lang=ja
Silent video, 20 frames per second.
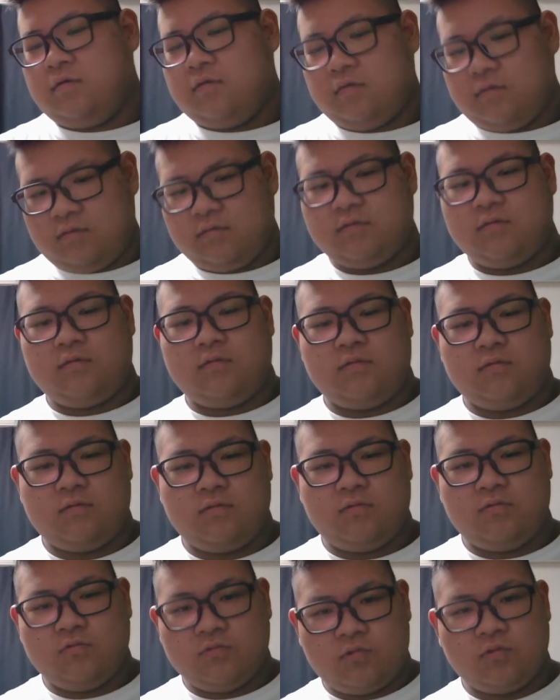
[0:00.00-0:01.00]
うん
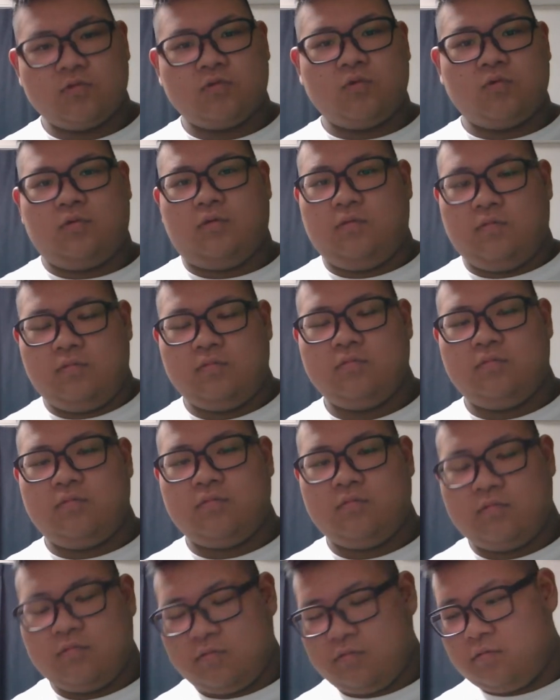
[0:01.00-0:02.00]
本当にそうだよ
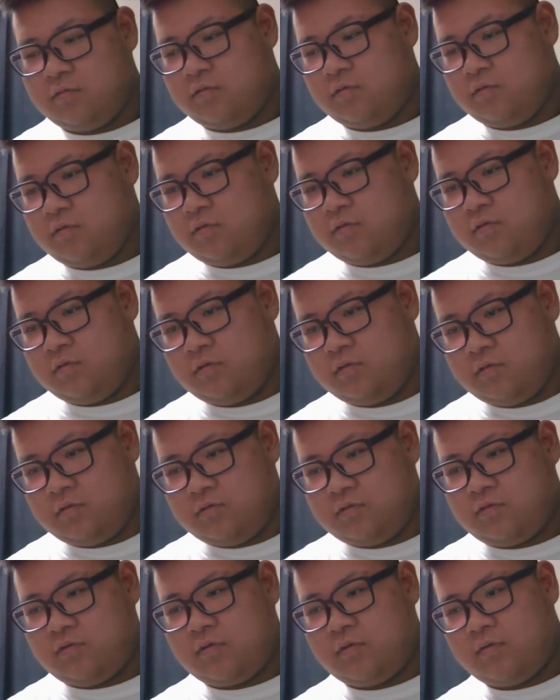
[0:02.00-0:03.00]

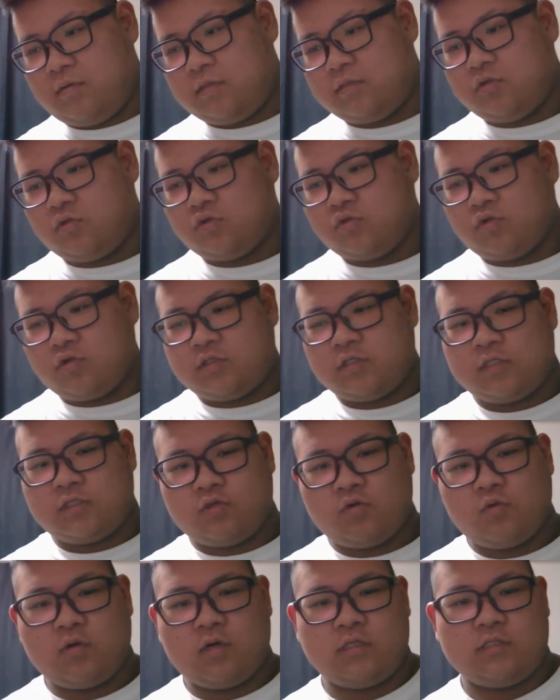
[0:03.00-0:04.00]
それはちょっとした
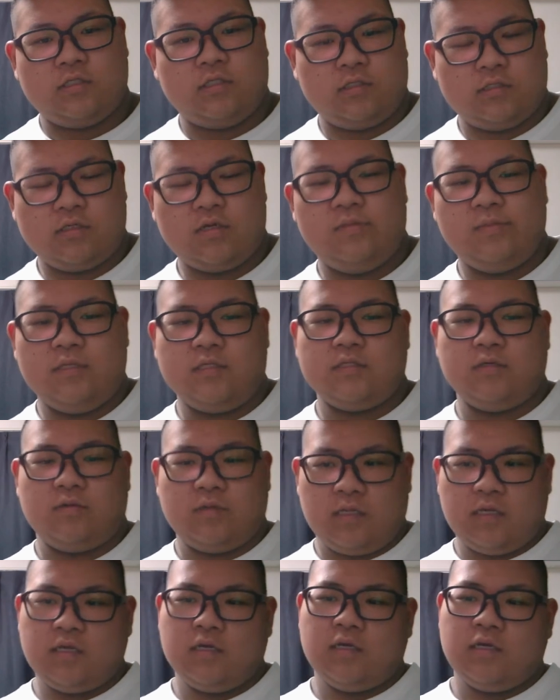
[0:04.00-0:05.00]
障害者ですから皆さんは
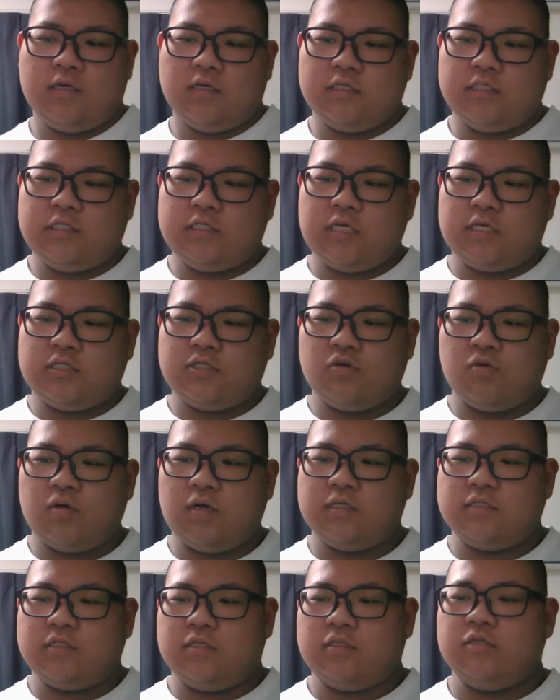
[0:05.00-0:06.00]
ね知的障
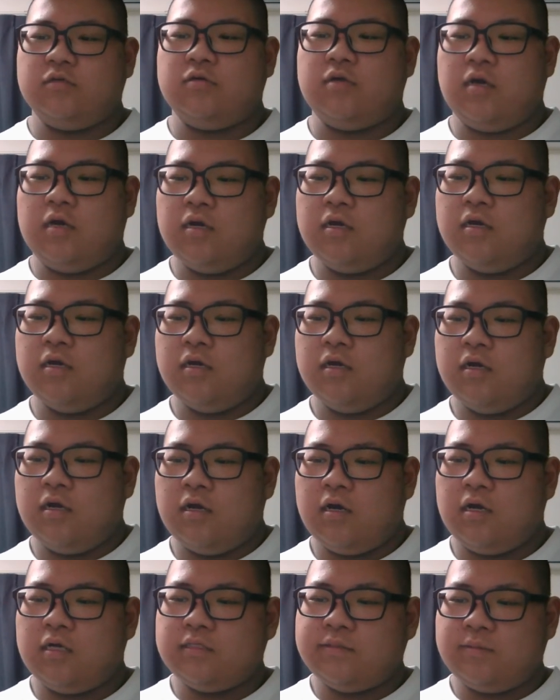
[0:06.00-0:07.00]
害者っていうか
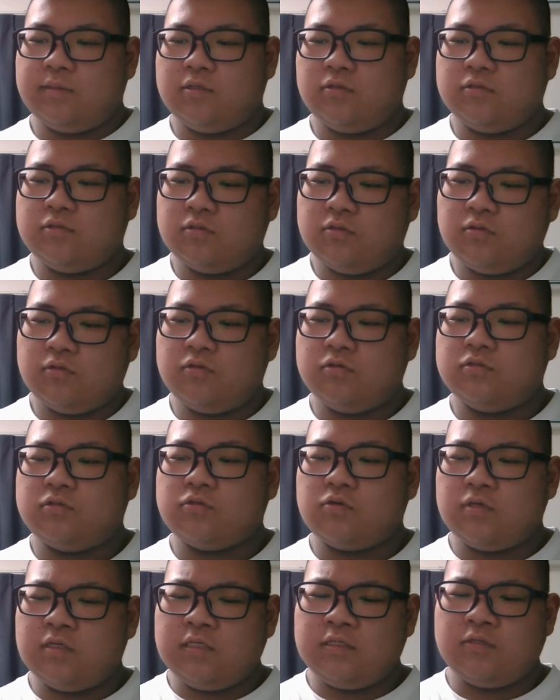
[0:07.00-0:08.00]
はじめ九州の
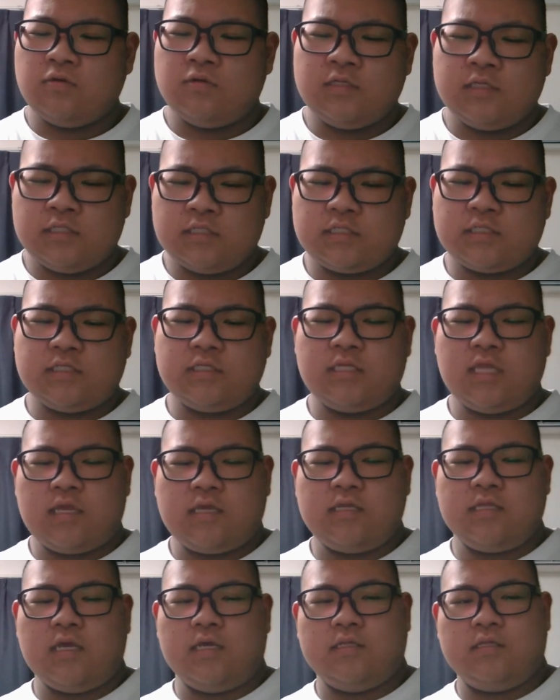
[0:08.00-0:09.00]
グッズをいいと認識で
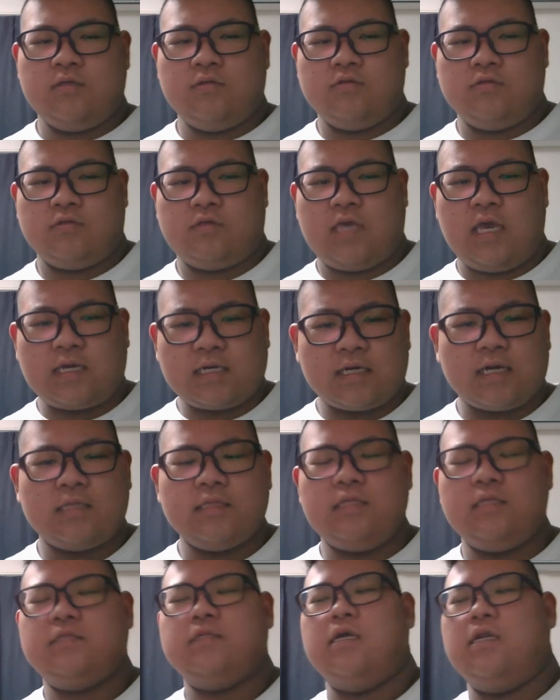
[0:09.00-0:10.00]
きないっていう欠
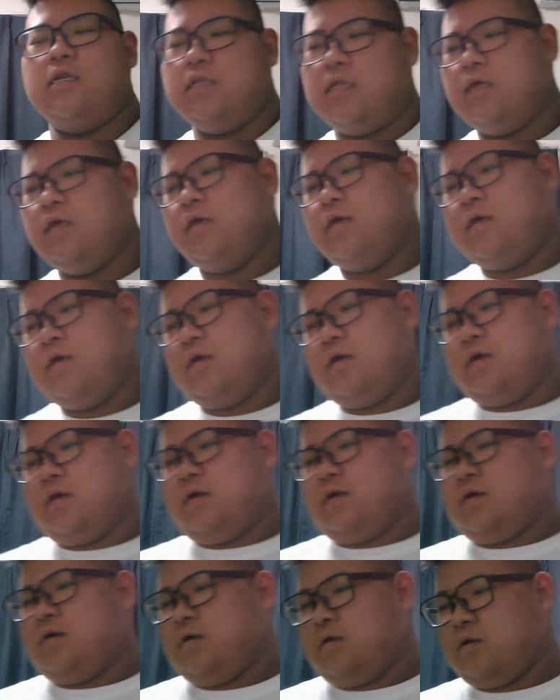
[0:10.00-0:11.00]
陥ですからね
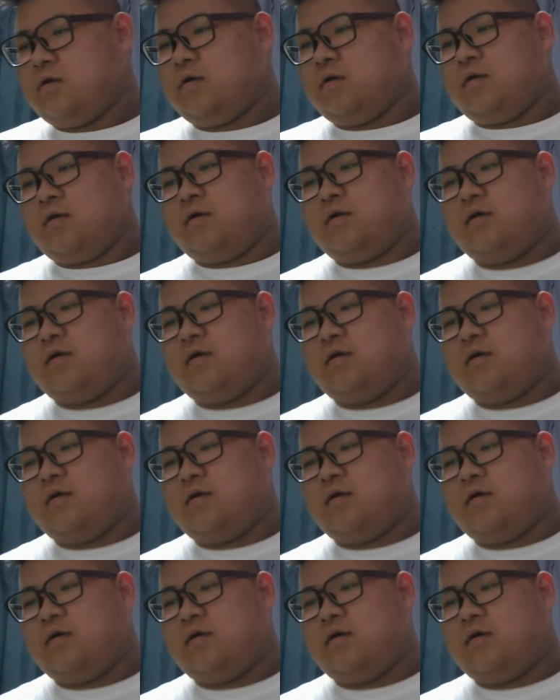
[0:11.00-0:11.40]
うん